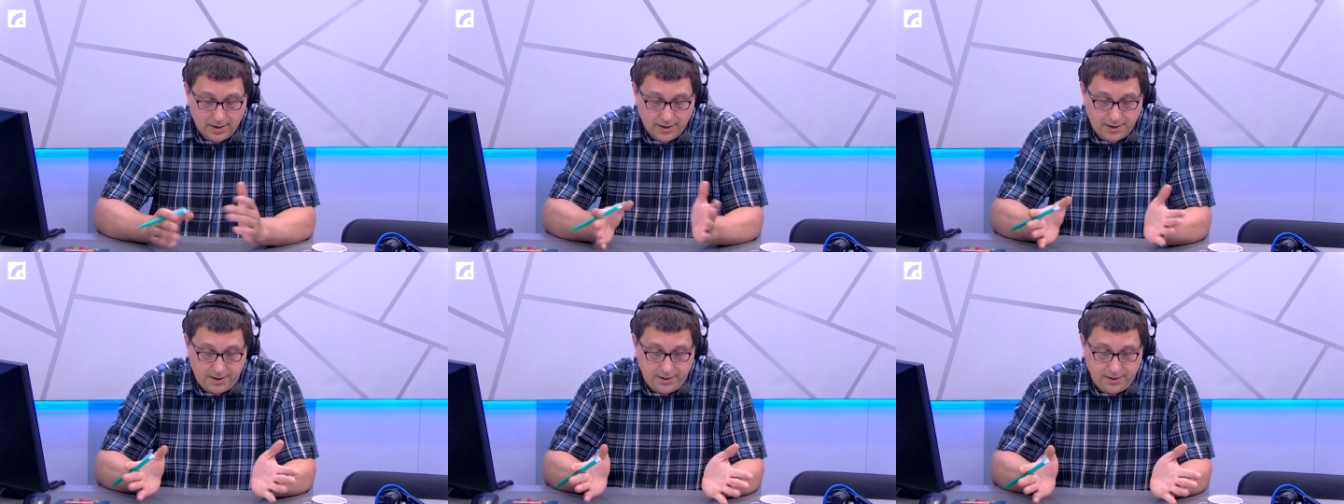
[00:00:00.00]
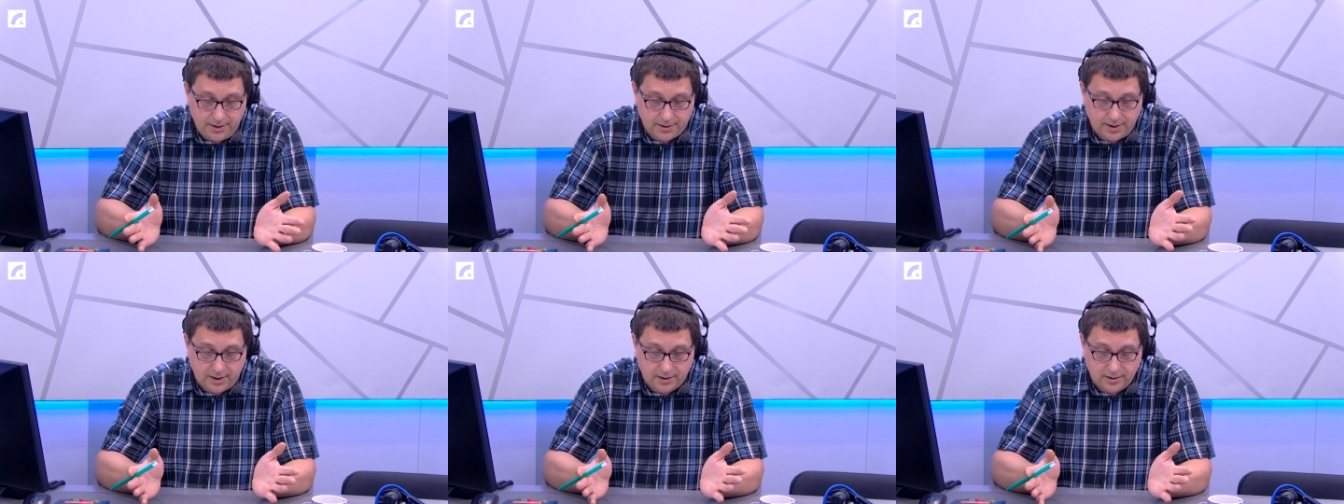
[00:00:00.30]

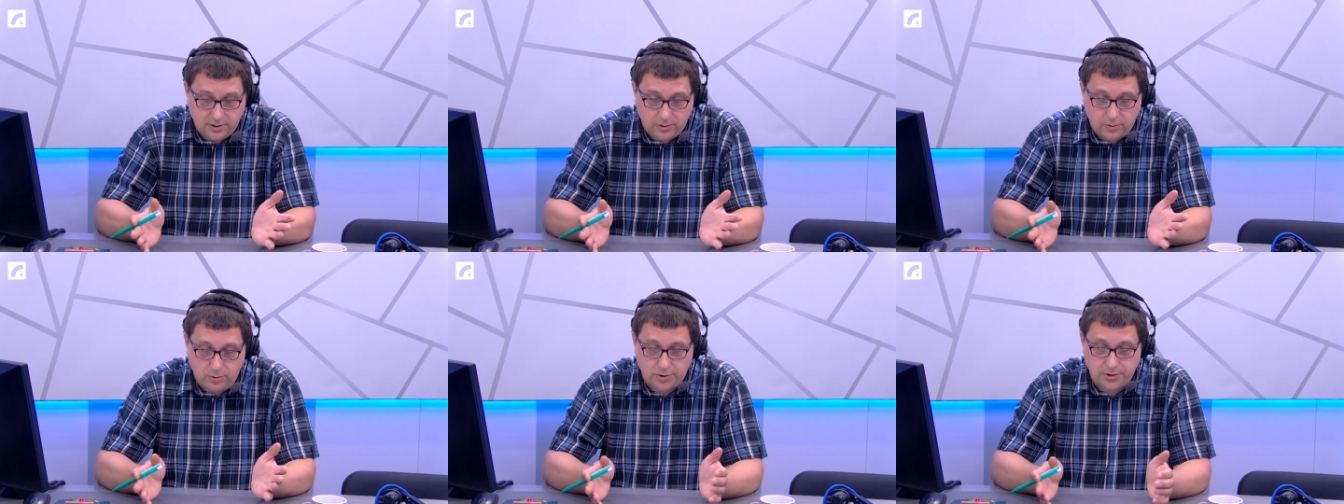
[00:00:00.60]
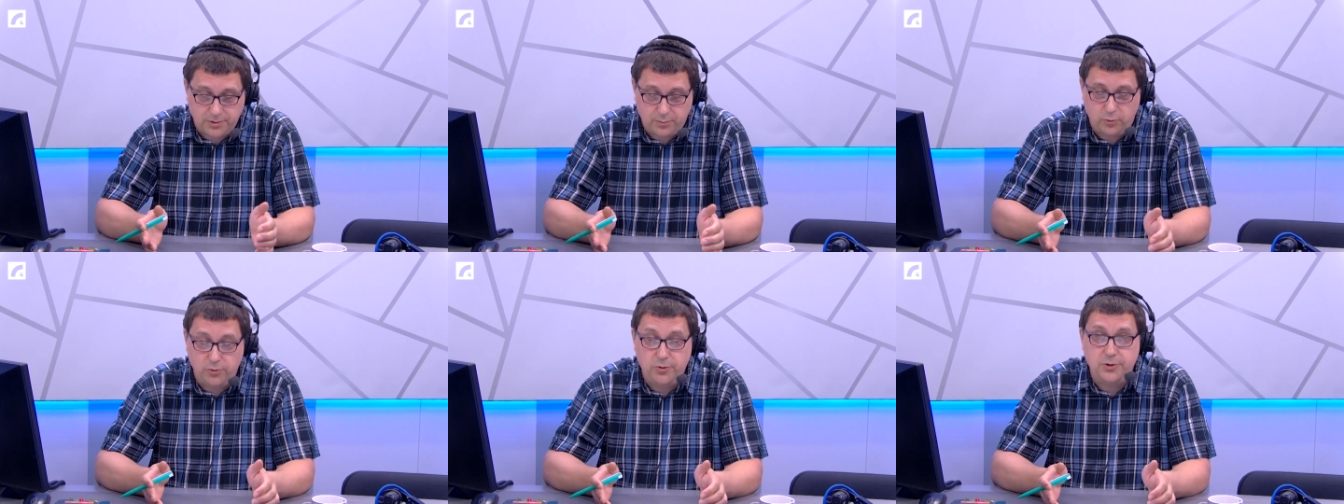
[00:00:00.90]
Рига как
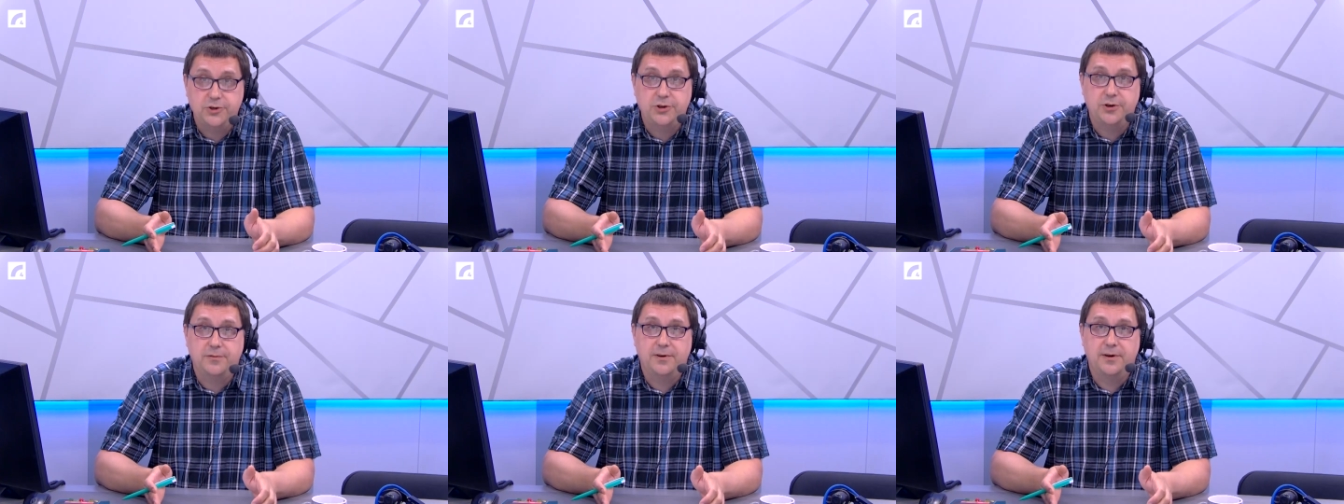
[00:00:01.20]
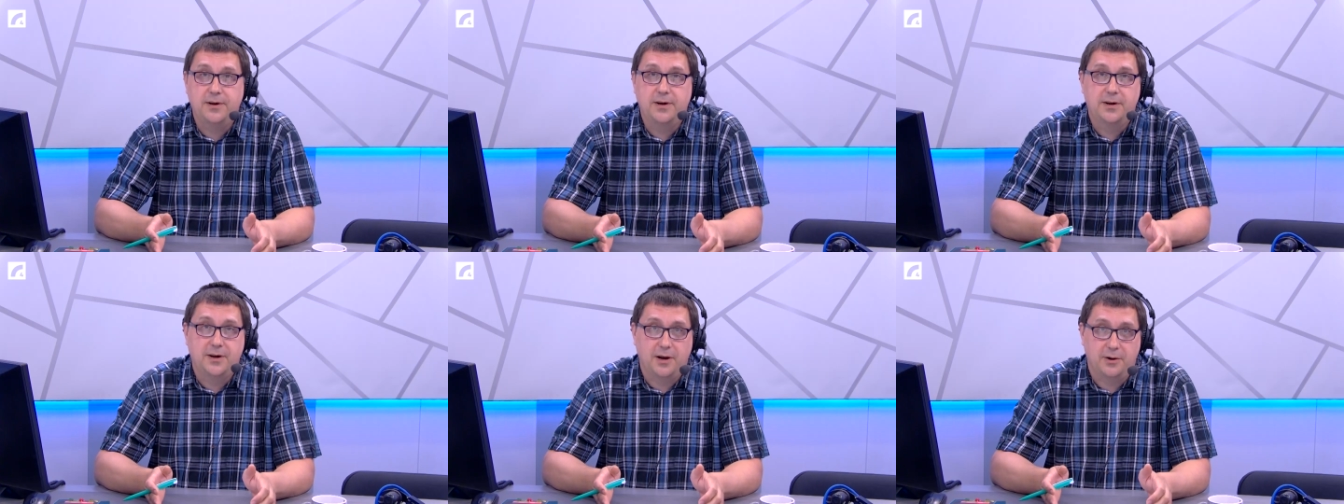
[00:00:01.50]
город
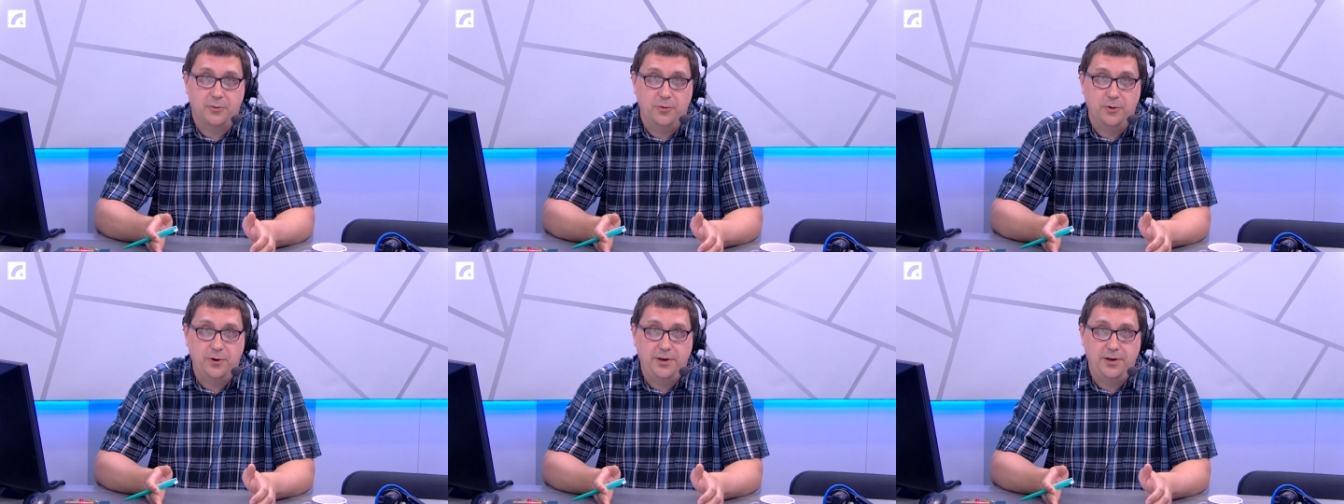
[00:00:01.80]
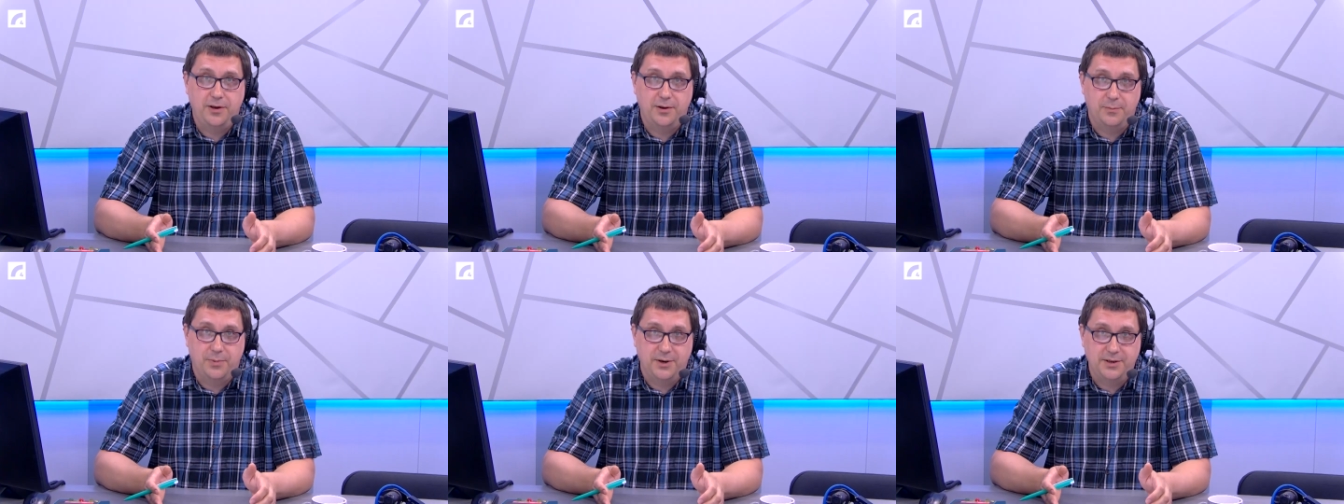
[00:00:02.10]
будущего, какой
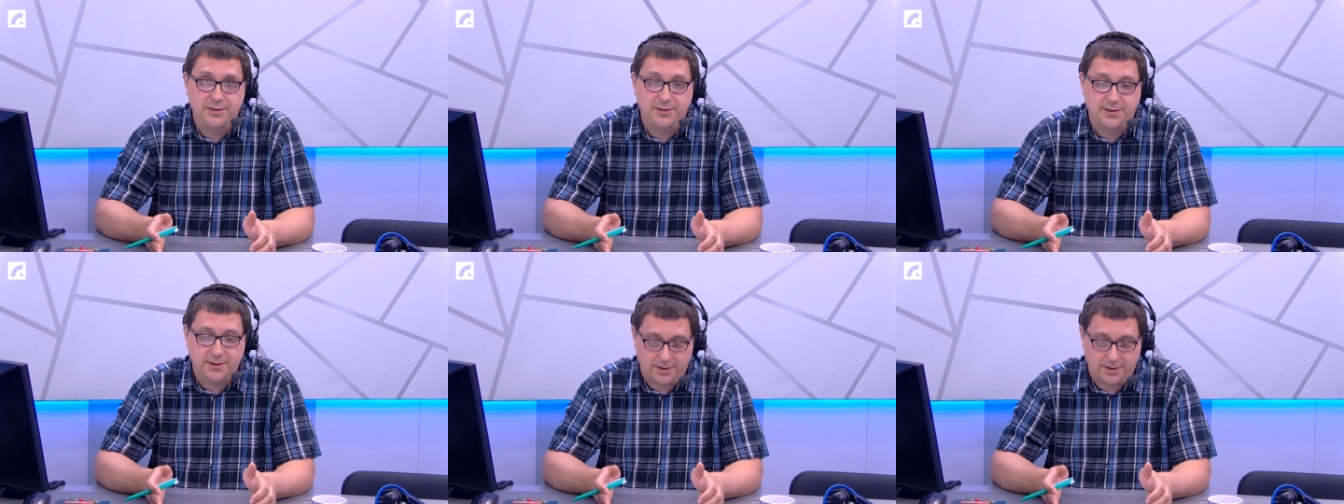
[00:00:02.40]
быть